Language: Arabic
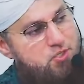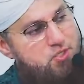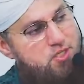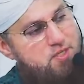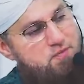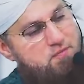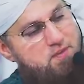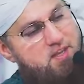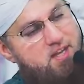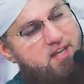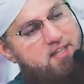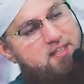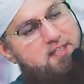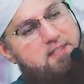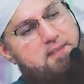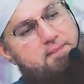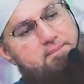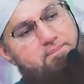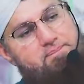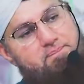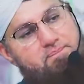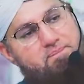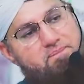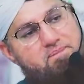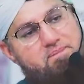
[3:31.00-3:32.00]

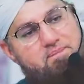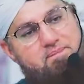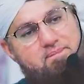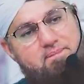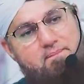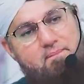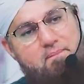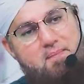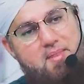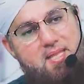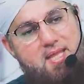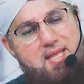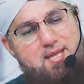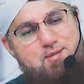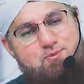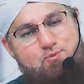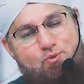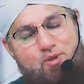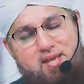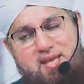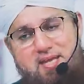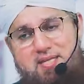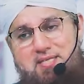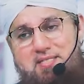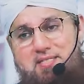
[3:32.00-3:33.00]
وصاحبوه صلوات
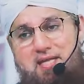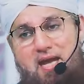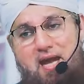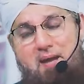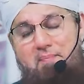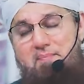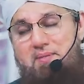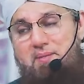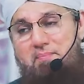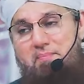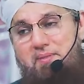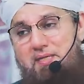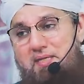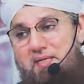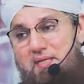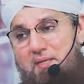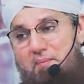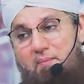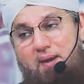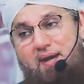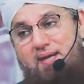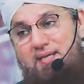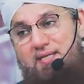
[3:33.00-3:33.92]
ربي وسلاماته